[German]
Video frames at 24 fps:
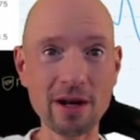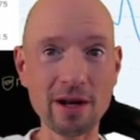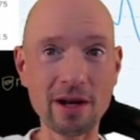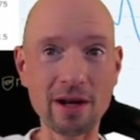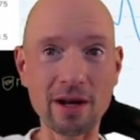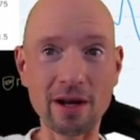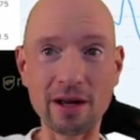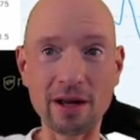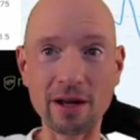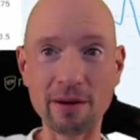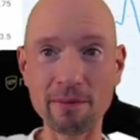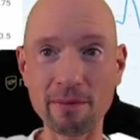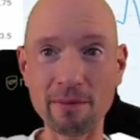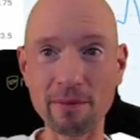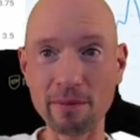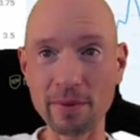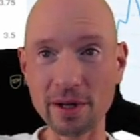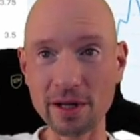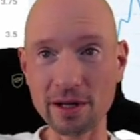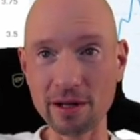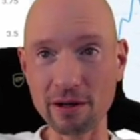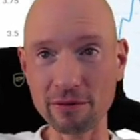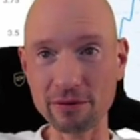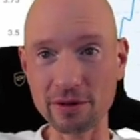Im
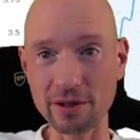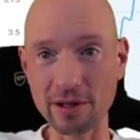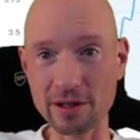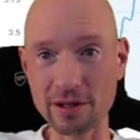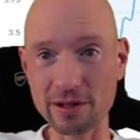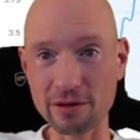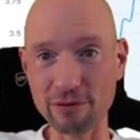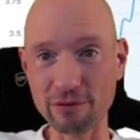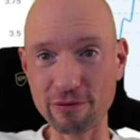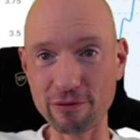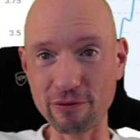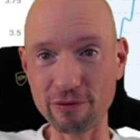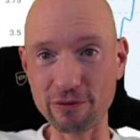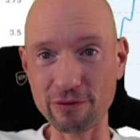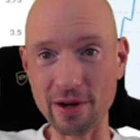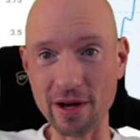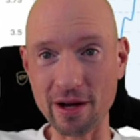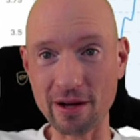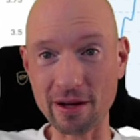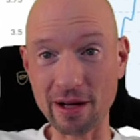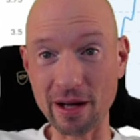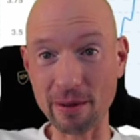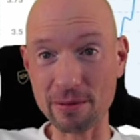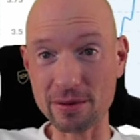Mittel auf die letzten fünf
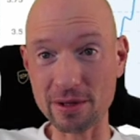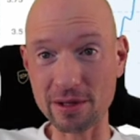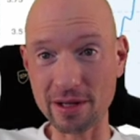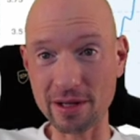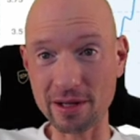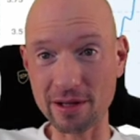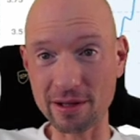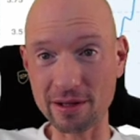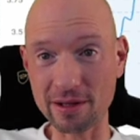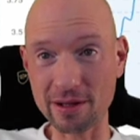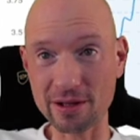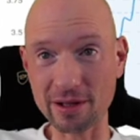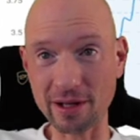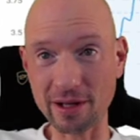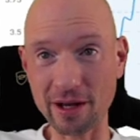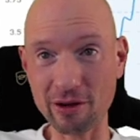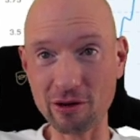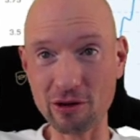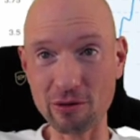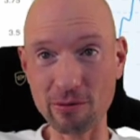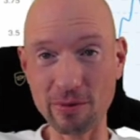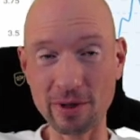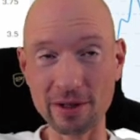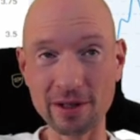Jahre gab es lediglich
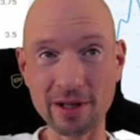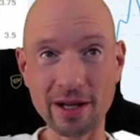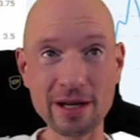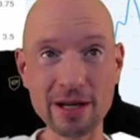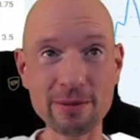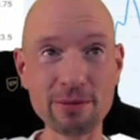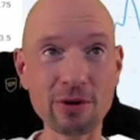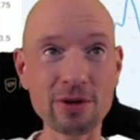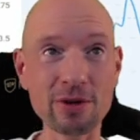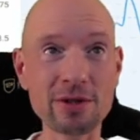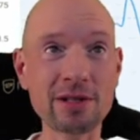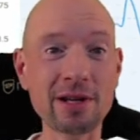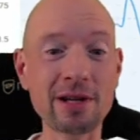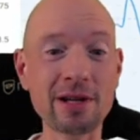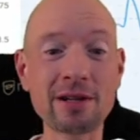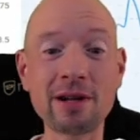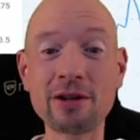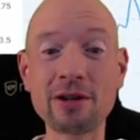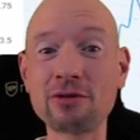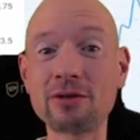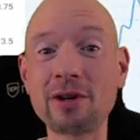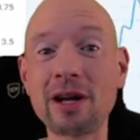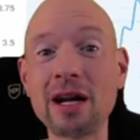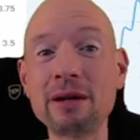3,3 Prozent,
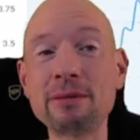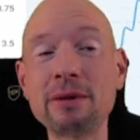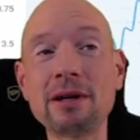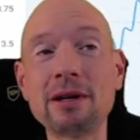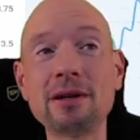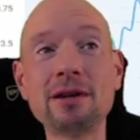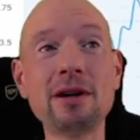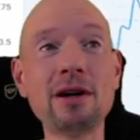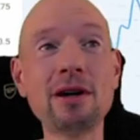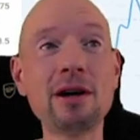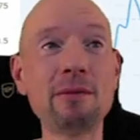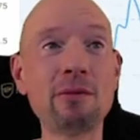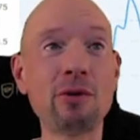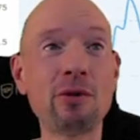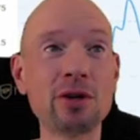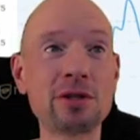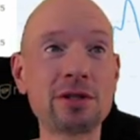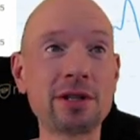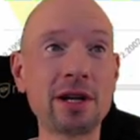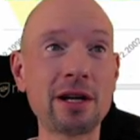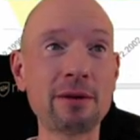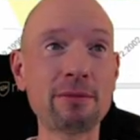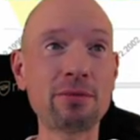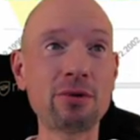also ein halber
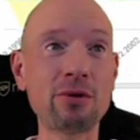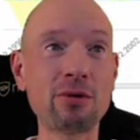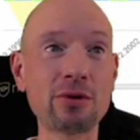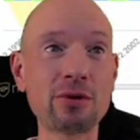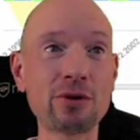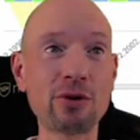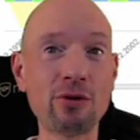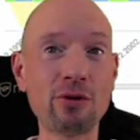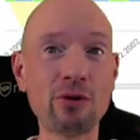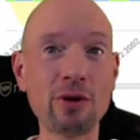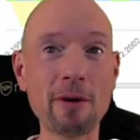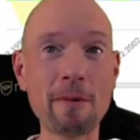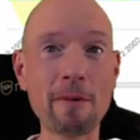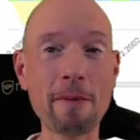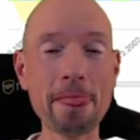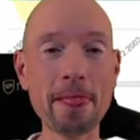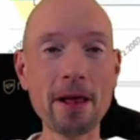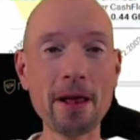Prozentpunkt höher.